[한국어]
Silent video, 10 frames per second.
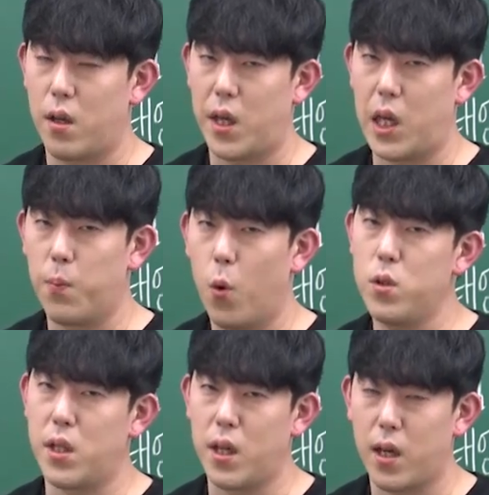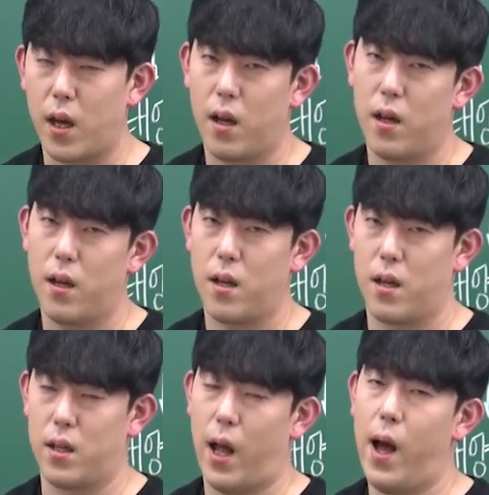기본이니까
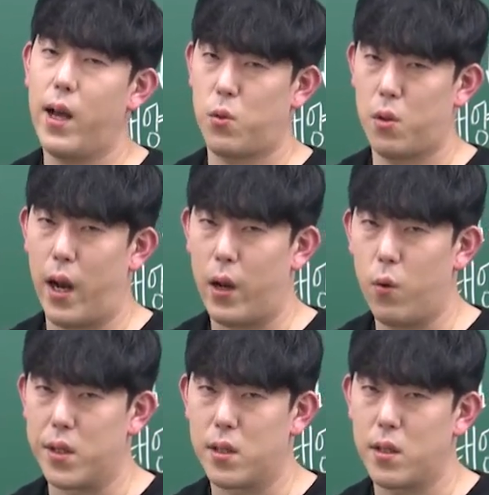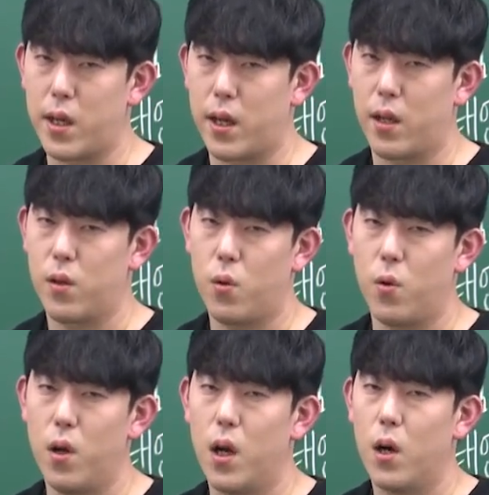다 이 정도는 알고 있으니까
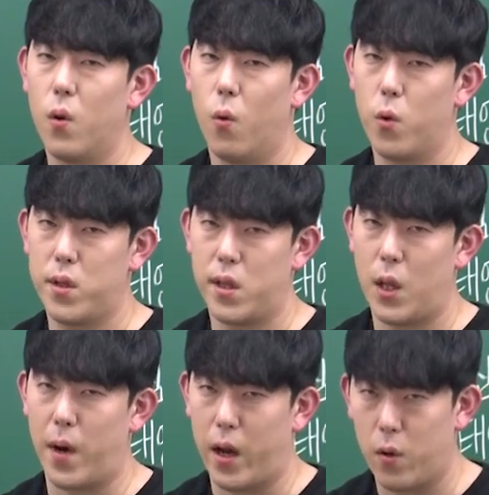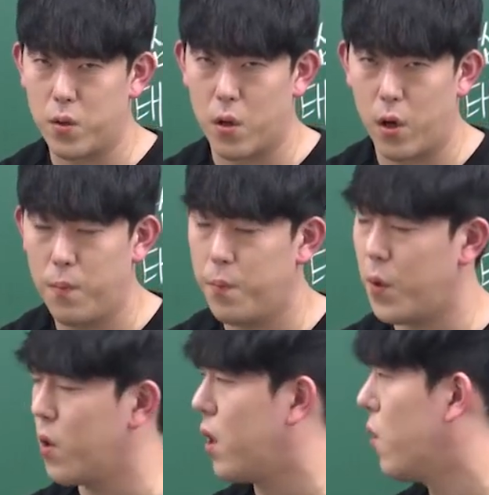또 OT 때 말한 것처럼
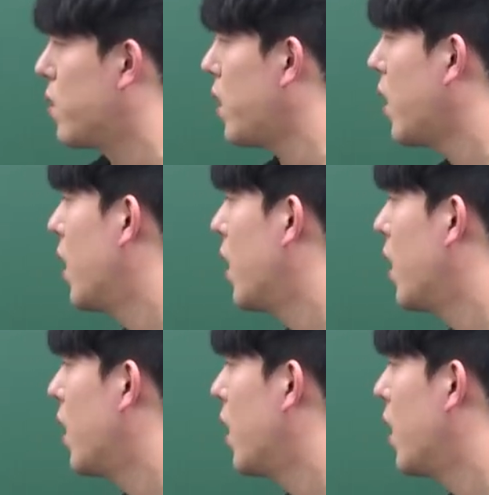평가원이